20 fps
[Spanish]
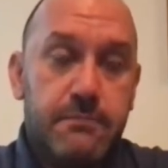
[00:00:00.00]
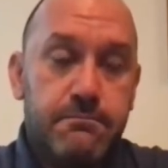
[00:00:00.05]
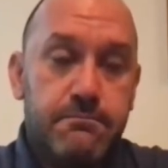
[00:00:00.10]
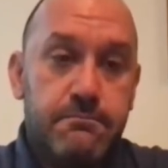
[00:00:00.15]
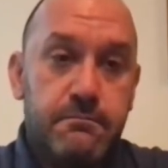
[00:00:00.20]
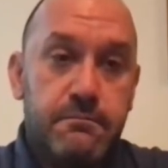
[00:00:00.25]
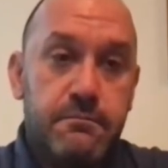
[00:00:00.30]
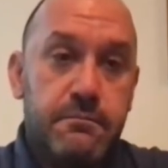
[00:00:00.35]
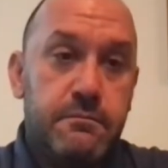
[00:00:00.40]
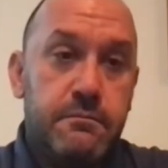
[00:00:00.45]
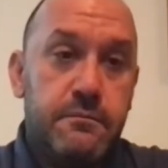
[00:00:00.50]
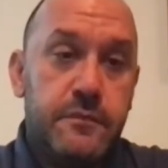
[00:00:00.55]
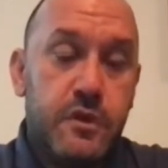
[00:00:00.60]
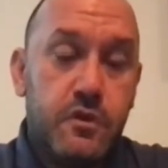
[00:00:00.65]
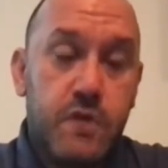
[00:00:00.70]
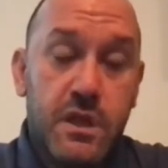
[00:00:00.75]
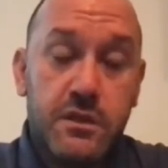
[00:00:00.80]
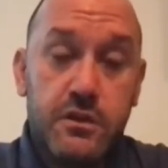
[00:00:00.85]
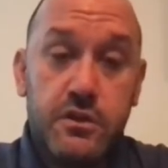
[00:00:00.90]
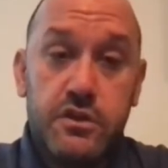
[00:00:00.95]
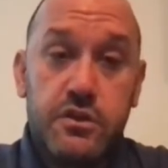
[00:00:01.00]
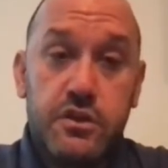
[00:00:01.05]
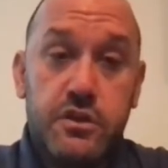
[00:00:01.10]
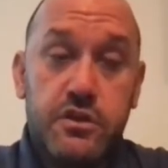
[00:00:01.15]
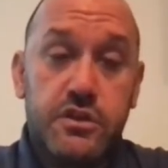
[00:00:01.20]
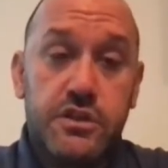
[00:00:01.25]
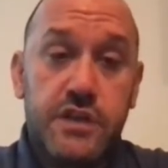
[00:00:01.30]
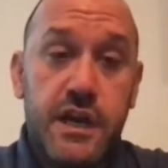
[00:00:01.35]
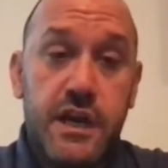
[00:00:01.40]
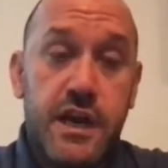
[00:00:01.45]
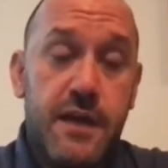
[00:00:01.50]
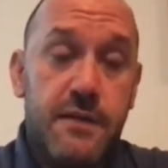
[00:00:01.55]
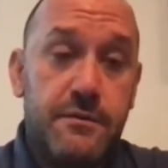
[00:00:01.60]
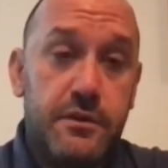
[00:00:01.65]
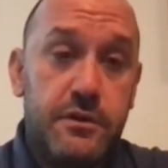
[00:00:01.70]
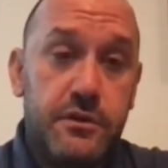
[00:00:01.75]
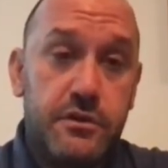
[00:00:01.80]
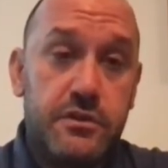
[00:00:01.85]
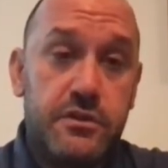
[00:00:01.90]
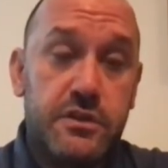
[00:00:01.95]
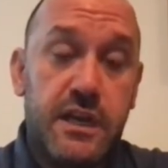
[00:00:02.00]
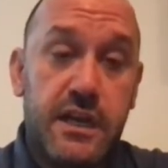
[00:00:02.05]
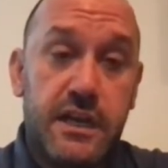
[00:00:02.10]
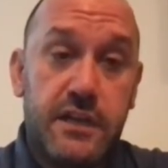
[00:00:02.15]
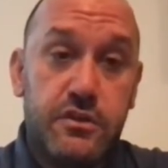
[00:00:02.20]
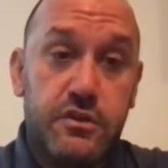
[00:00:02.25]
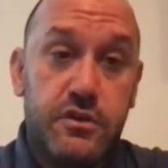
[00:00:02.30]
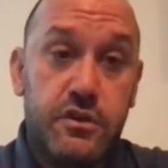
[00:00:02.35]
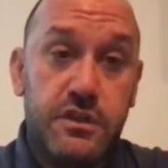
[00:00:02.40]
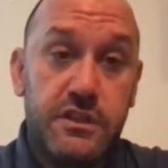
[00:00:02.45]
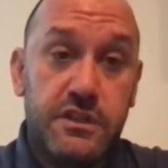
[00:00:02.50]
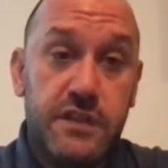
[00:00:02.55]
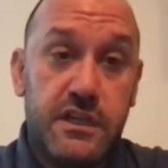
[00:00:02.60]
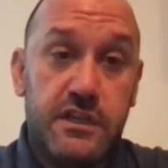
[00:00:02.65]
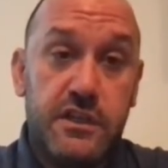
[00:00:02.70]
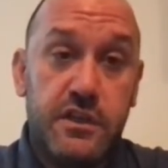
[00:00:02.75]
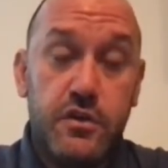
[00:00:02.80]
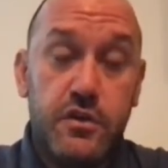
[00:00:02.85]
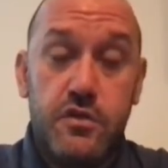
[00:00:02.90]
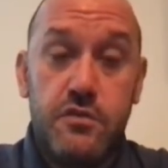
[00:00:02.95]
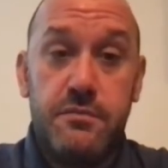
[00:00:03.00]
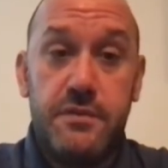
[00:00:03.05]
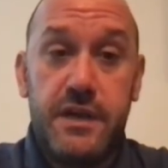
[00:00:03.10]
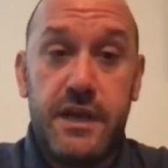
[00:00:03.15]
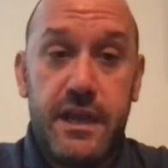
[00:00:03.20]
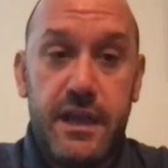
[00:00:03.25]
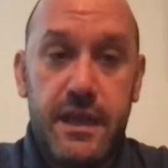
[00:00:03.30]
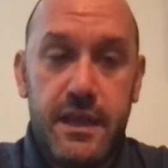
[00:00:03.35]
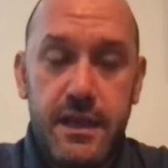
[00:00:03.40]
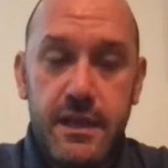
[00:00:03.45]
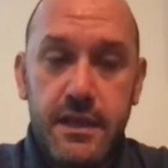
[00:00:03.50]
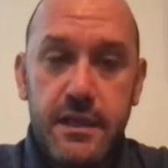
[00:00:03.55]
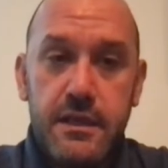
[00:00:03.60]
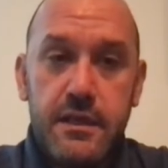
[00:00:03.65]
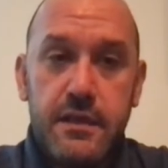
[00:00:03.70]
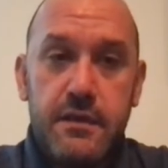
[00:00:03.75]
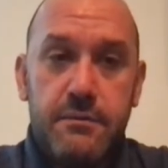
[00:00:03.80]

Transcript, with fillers: mm, cuando nosotros llegamos era todo incertidumbre,